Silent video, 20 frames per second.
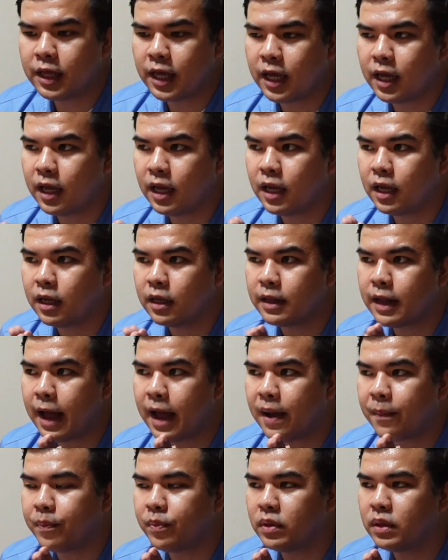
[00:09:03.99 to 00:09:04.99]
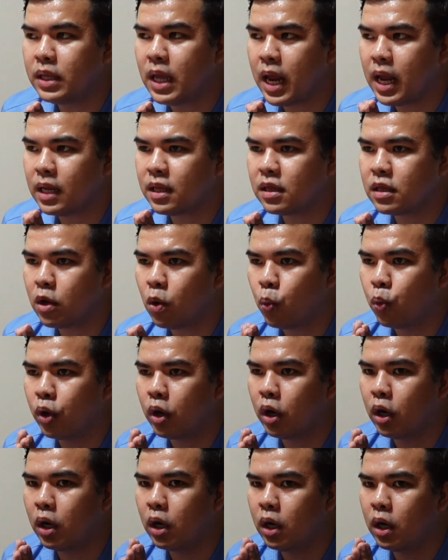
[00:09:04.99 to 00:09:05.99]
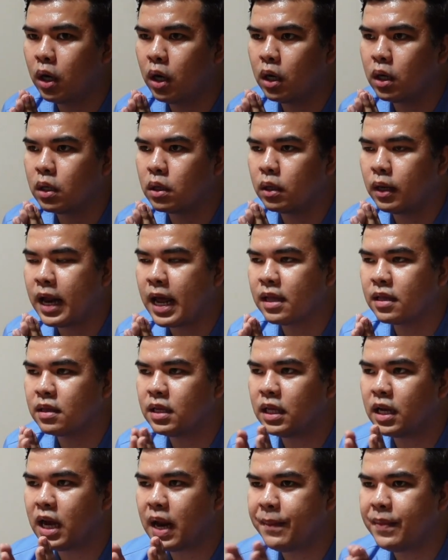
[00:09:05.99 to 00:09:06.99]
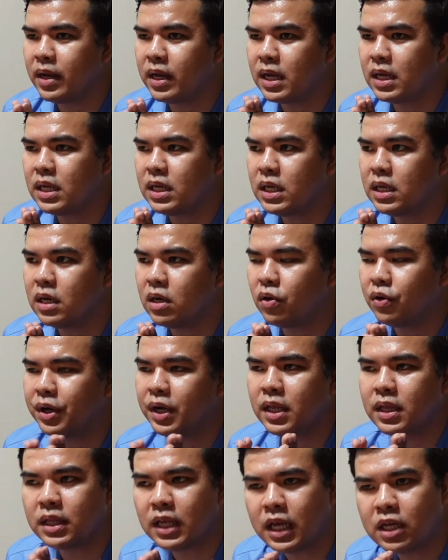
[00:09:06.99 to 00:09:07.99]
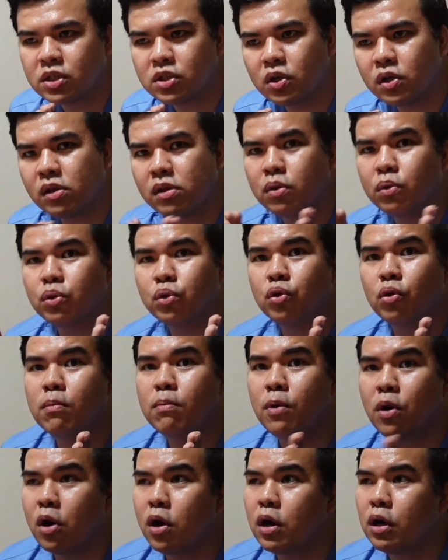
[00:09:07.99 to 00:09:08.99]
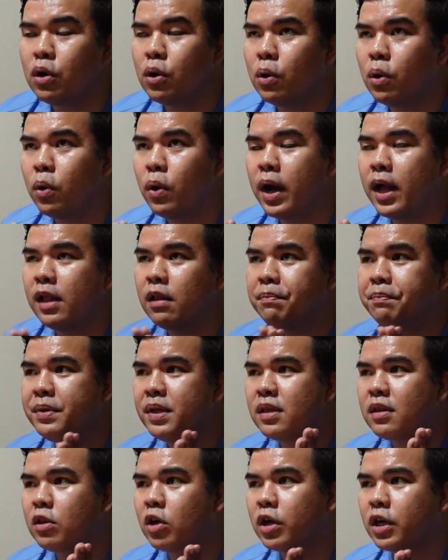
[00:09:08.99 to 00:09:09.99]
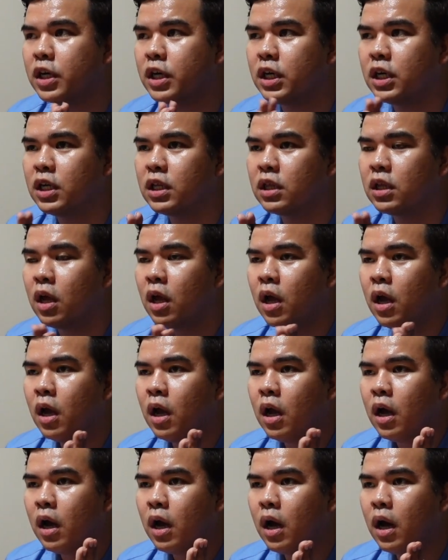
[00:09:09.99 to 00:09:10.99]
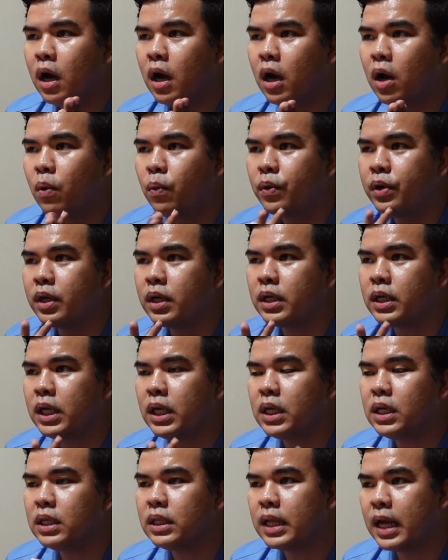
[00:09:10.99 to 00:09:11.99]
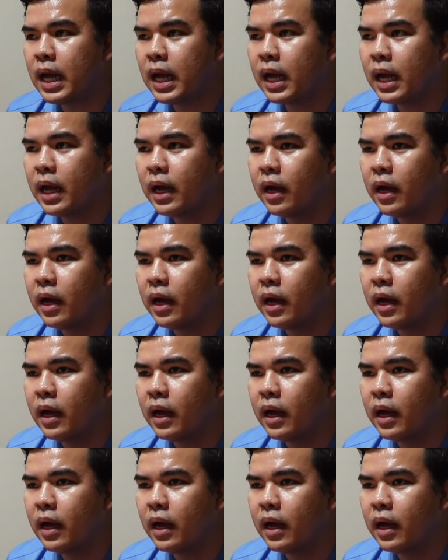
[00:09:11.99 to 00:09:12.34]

Then, update sa work. Last day na namin kanina ng orientation. So tomorrow, I'll be start uh, working na.